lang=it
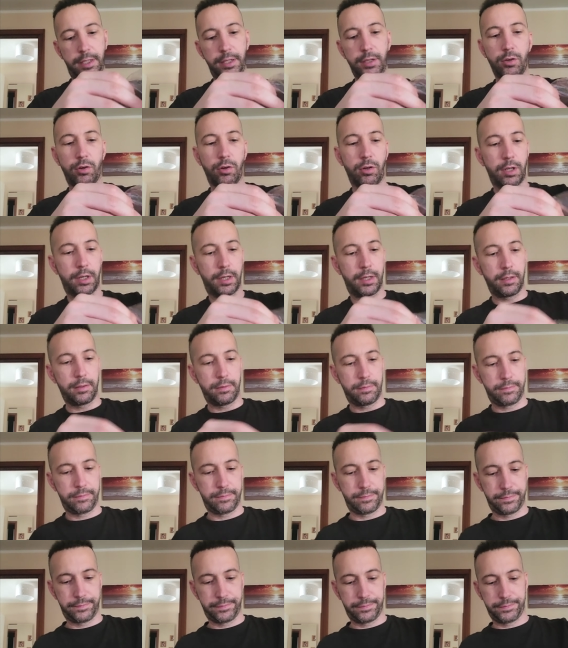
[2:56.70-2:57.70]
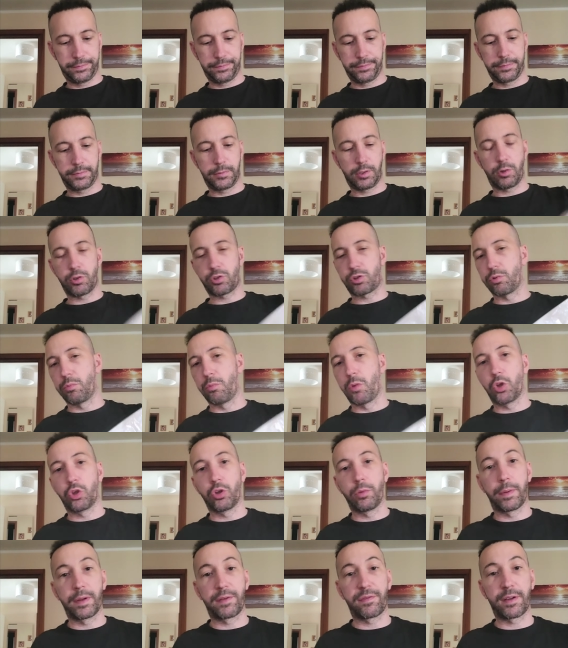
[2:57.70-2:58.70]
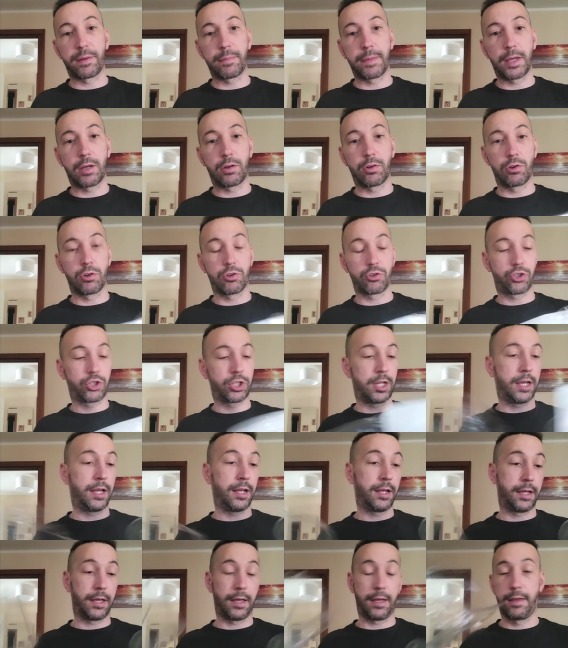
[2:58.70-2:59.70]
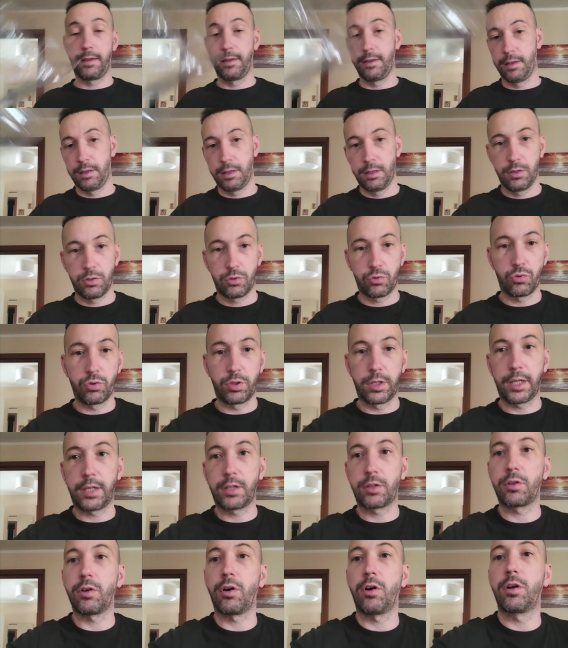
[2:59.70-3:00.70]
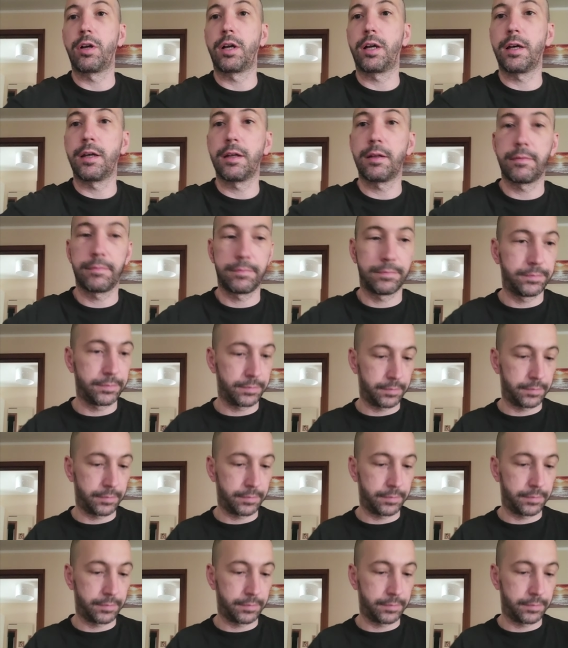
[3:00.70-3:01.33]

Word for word: Yoko, questo è un modo per farmi conoscere anche su TikTok,